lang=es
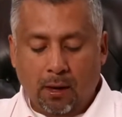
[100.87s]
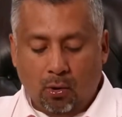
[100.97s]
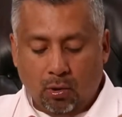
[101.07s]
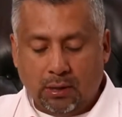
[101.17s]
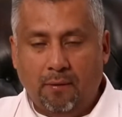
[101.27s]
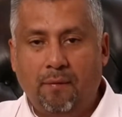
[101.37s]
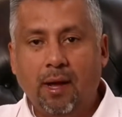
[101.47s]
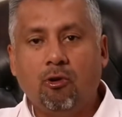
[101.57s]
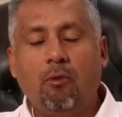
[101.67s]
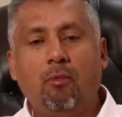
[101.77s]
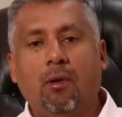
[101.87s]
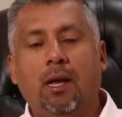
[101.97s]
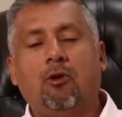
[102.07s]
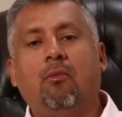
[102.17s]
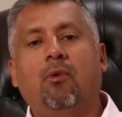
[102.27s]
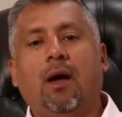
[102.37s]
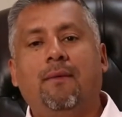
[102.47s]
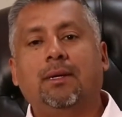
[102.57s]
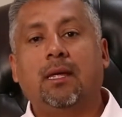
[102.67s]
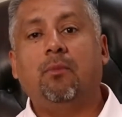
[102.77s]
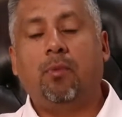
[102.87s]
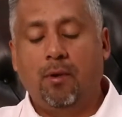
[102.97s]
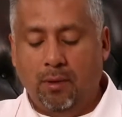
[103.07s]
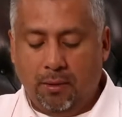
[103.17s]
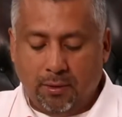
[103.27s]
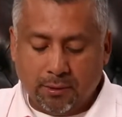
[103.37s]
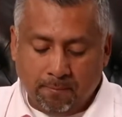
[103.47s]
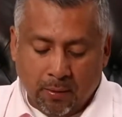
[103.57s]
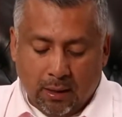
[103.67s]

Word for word: Josafat como rey, como cabeza del pueblo de Dios,